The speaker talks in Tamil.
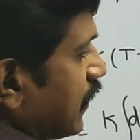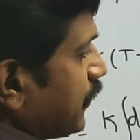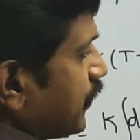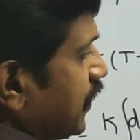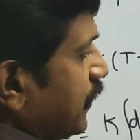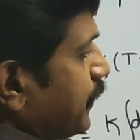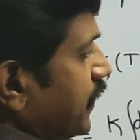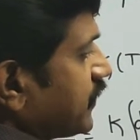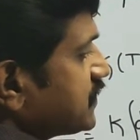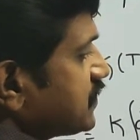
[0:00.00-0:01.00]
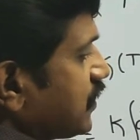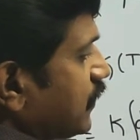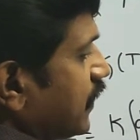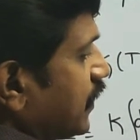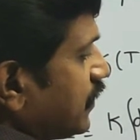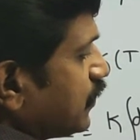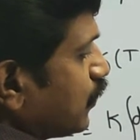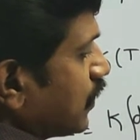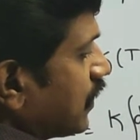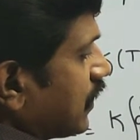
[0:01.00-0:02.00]
அப்போ இ e பவர் ஜீரோ ஆகிடும் இது
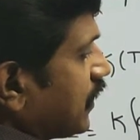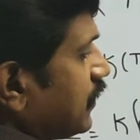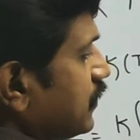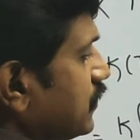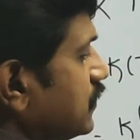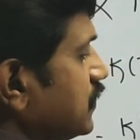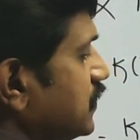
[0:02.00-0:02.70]
ஒன் ஆகிடும்